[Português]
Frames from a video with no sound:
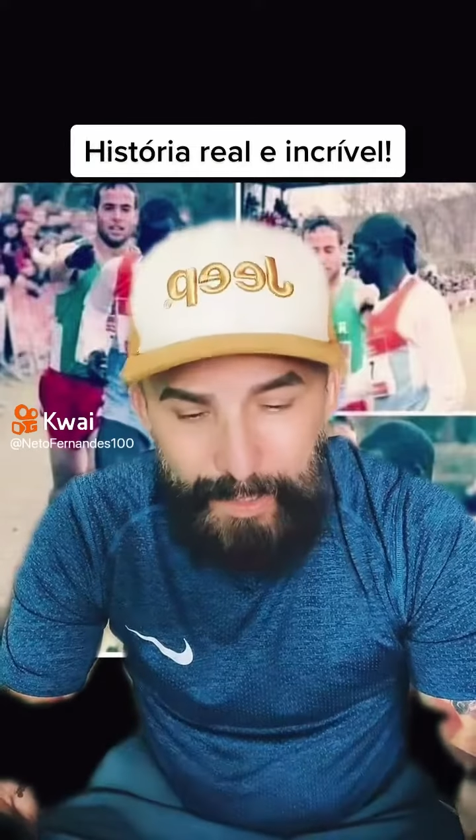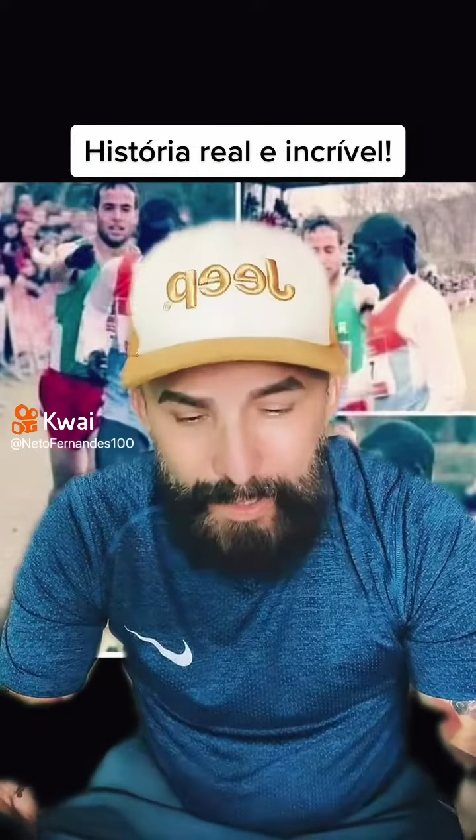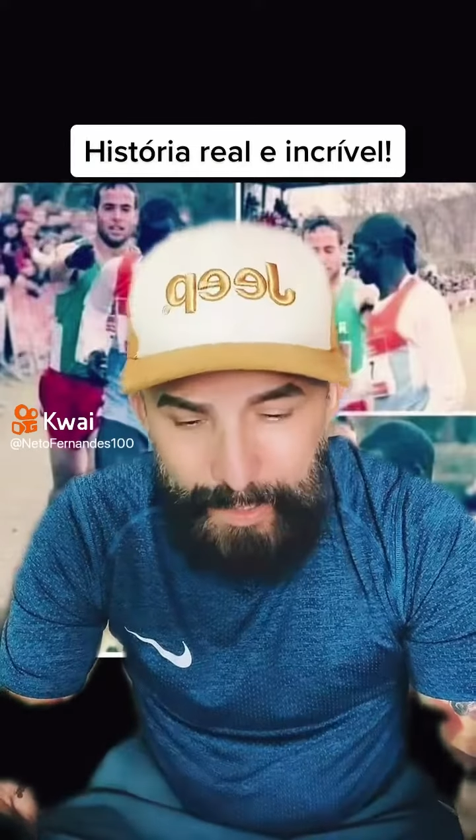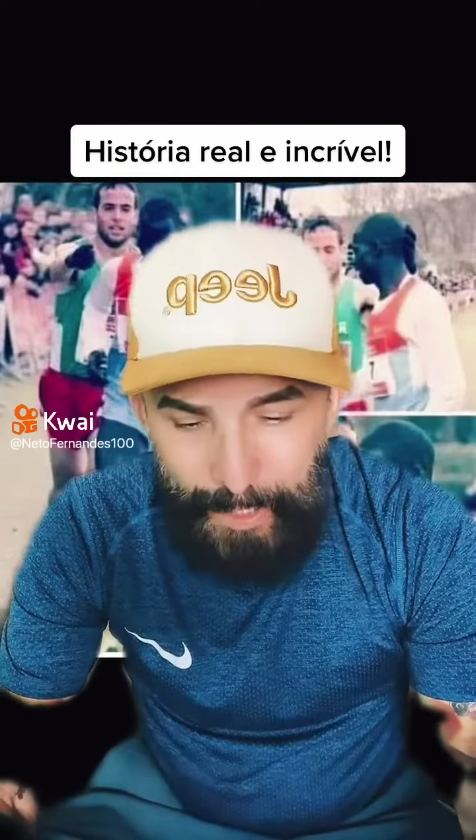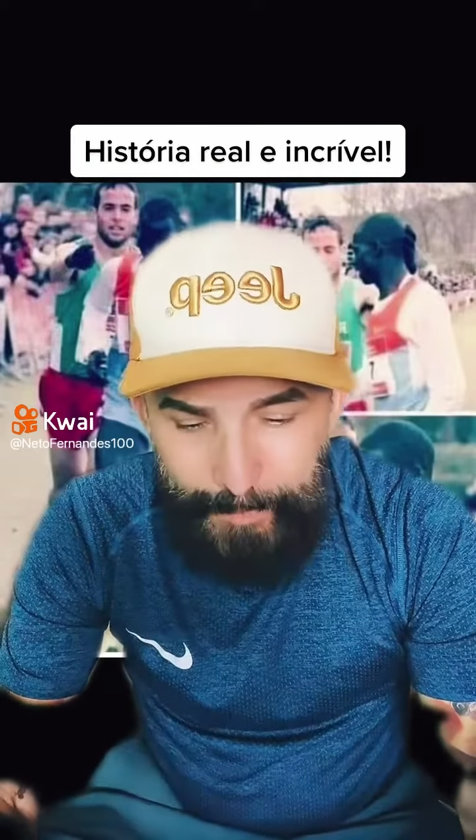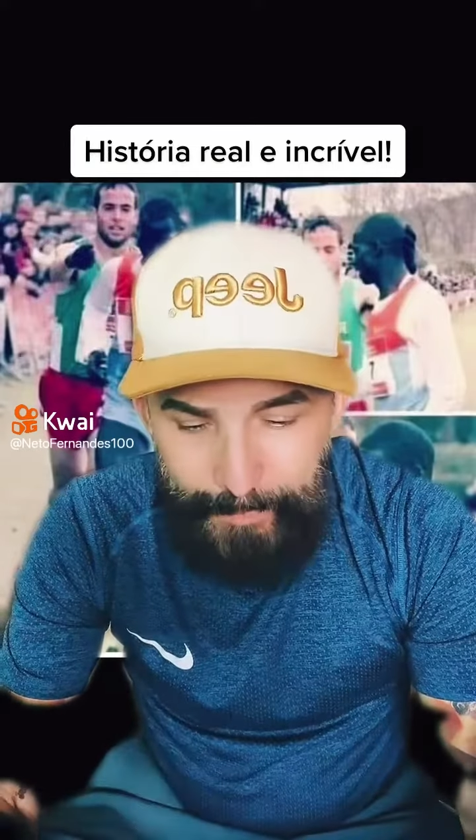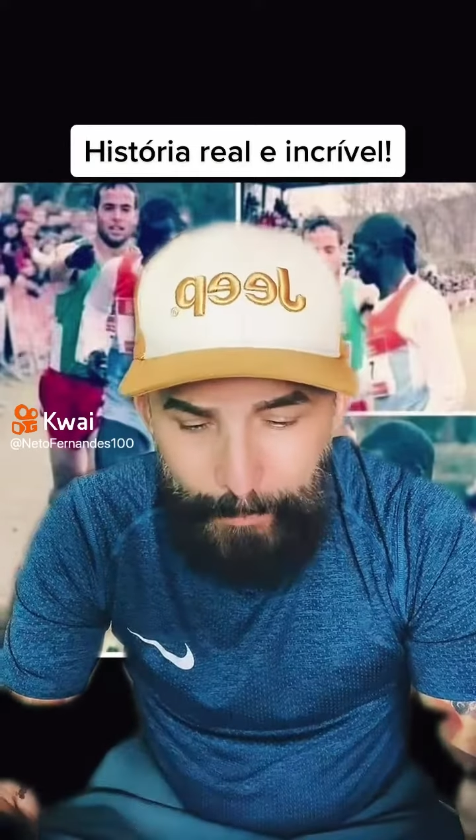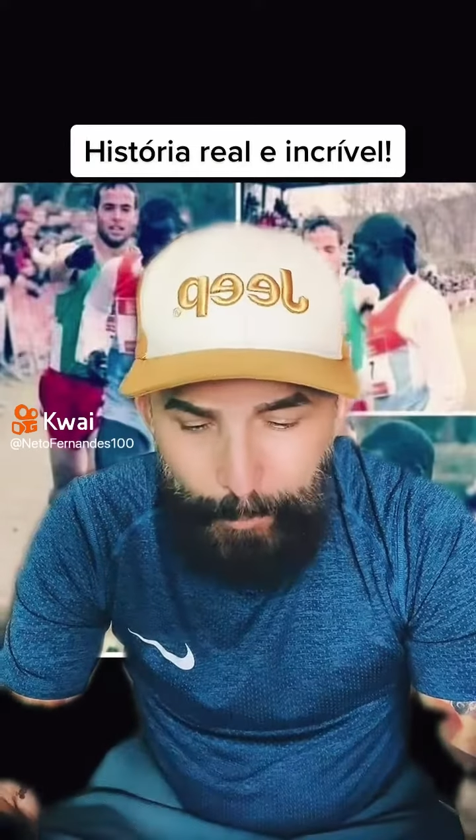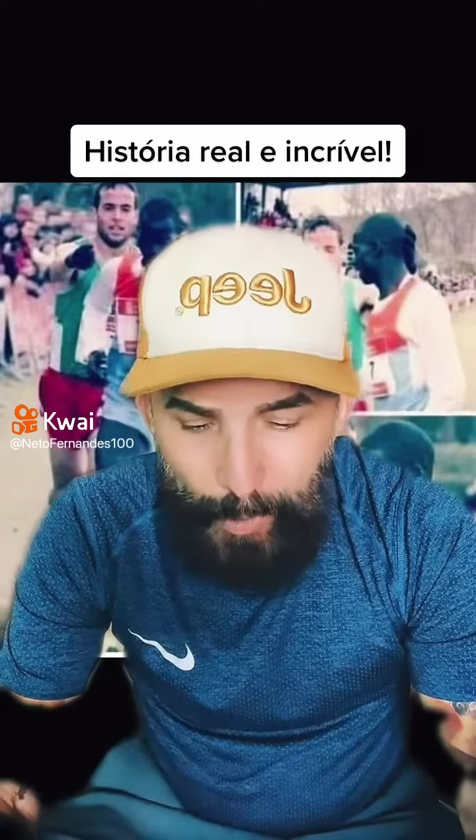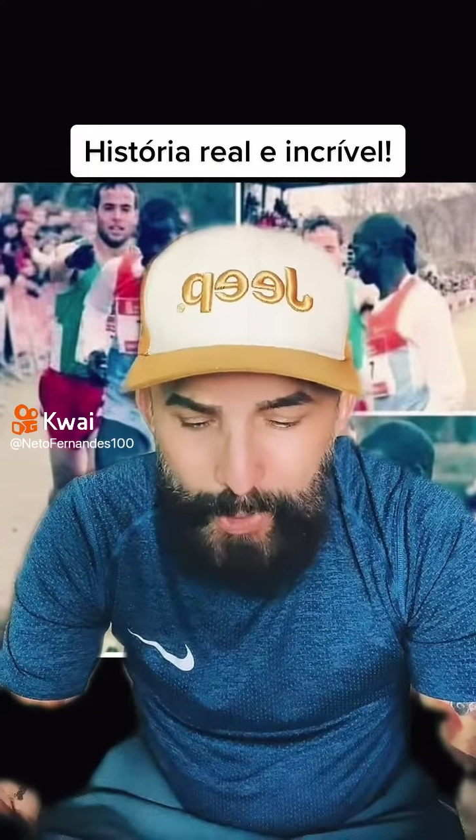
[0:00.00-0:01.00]
ligada.
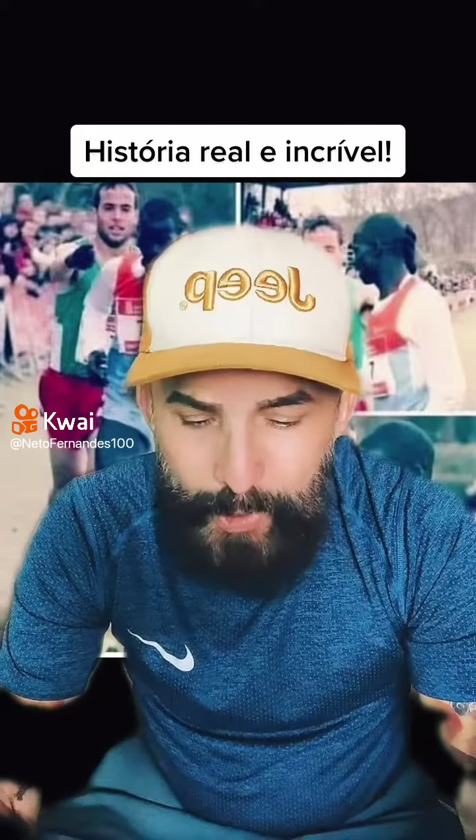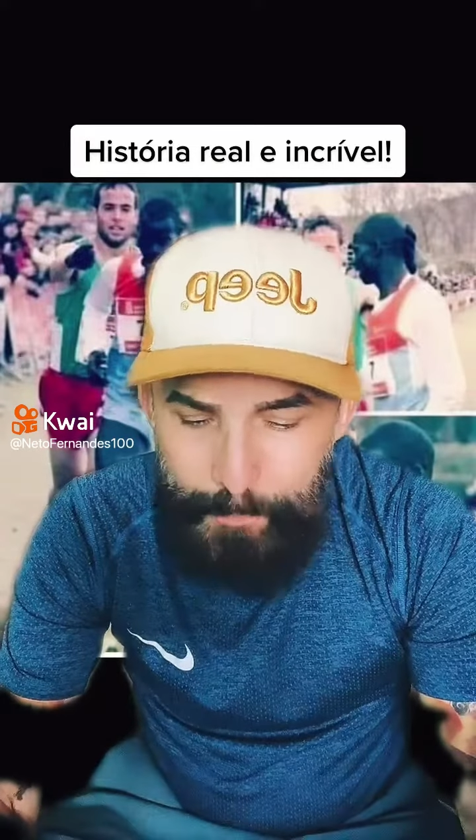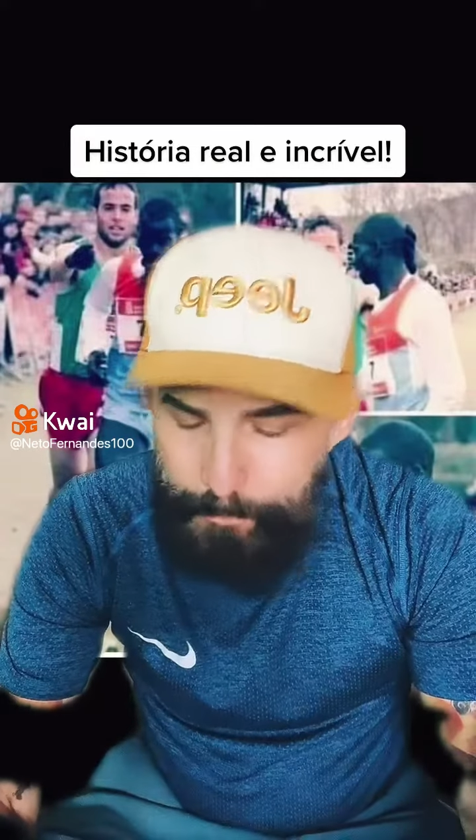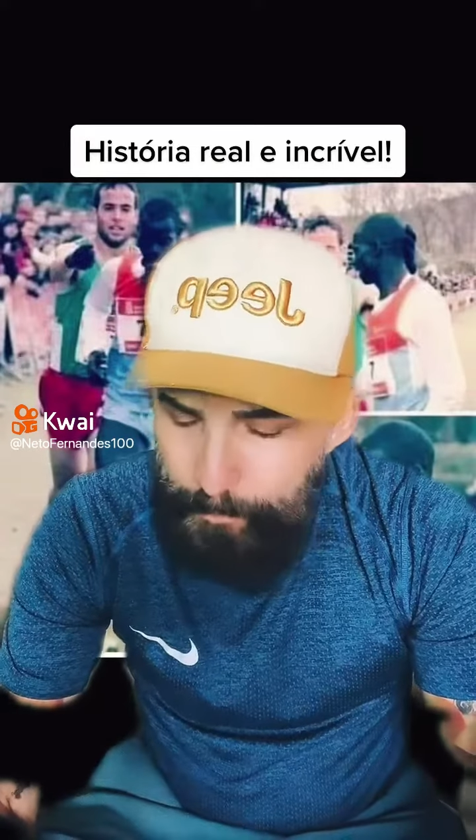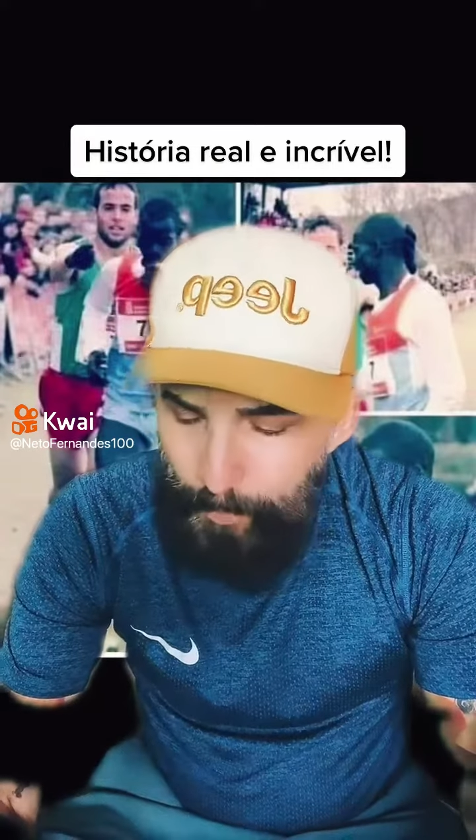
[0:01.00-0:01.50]
Depois